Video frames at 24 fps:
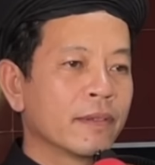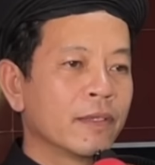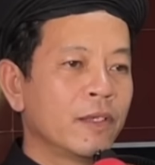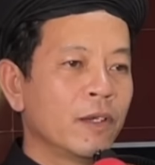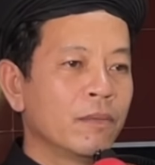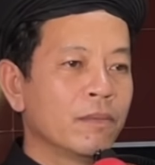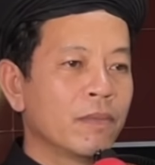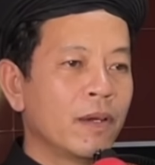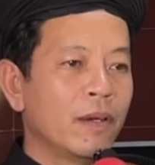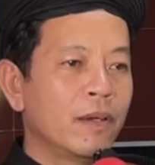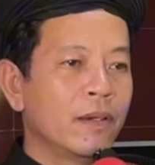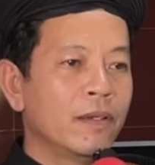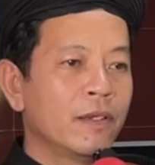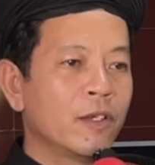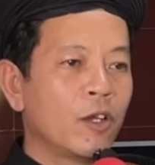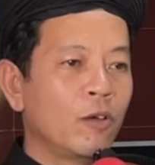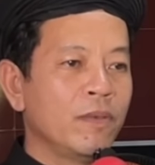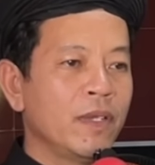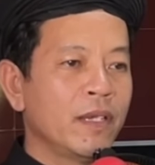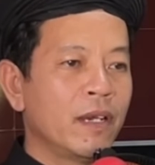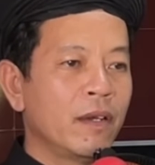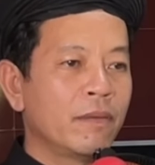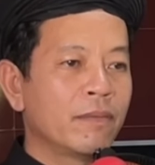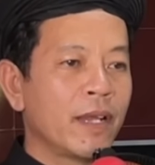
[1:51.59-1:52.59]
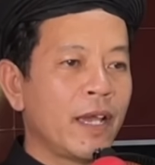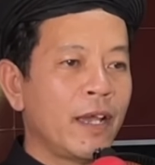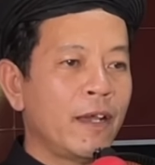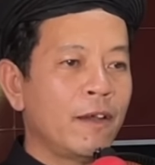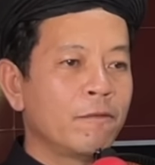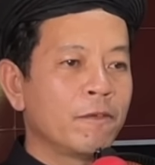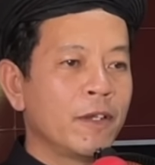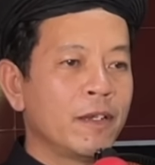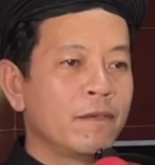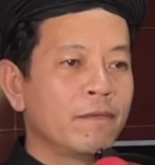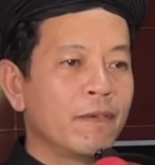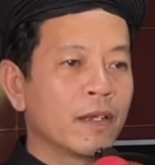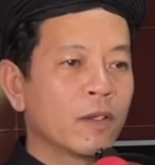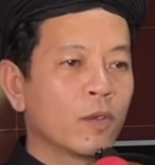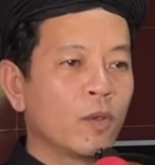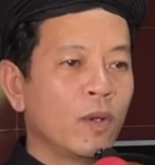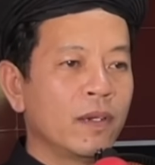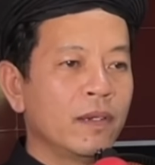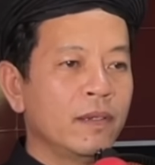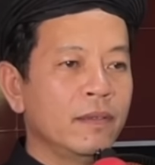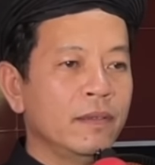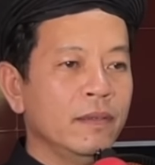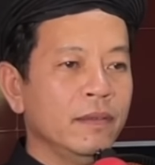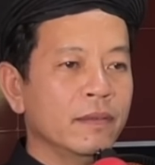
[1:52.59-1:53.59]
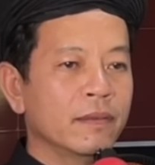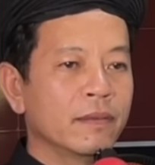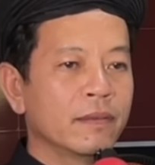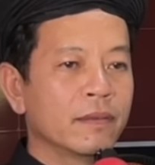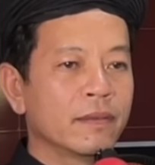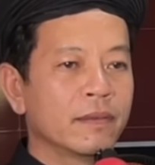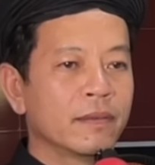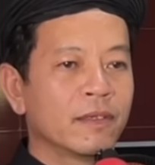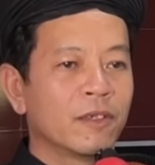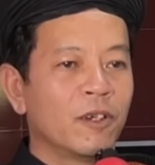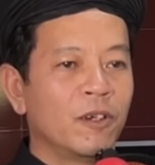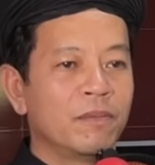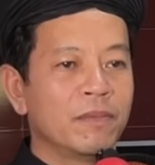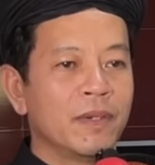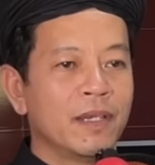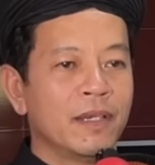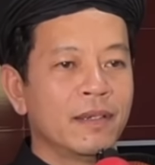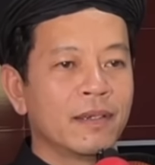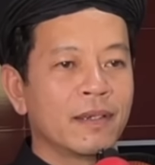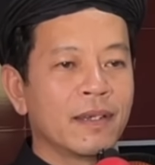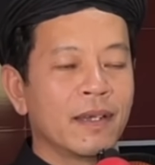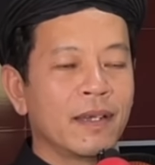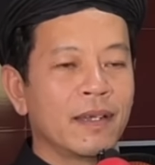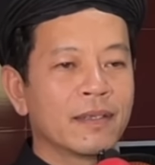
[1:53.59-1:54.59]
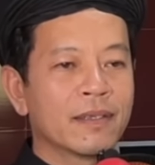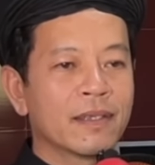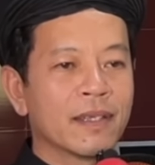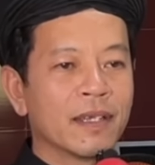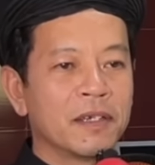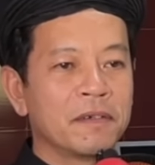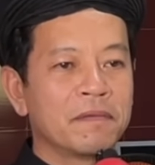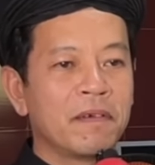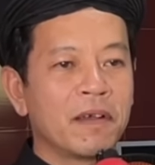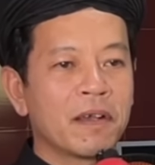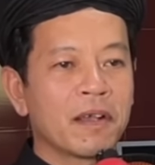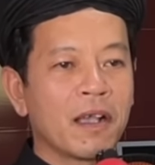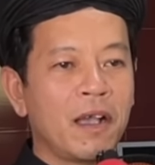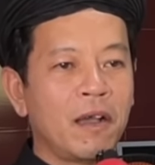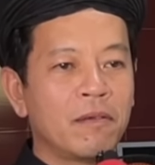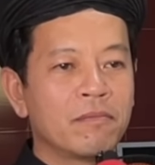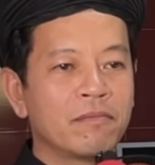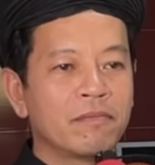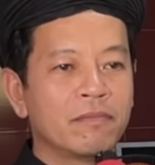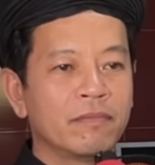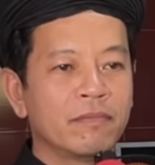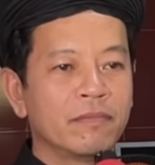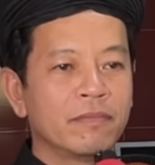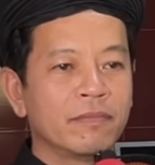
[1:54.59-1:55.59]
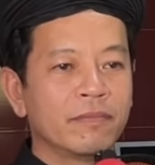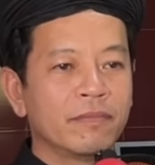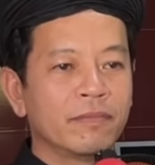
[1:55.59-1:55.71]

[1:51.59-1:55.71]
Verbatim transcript: Chúng tôi cũng như đồng đạo Nguyễn Văn Tuấn cũng được à, sự phân công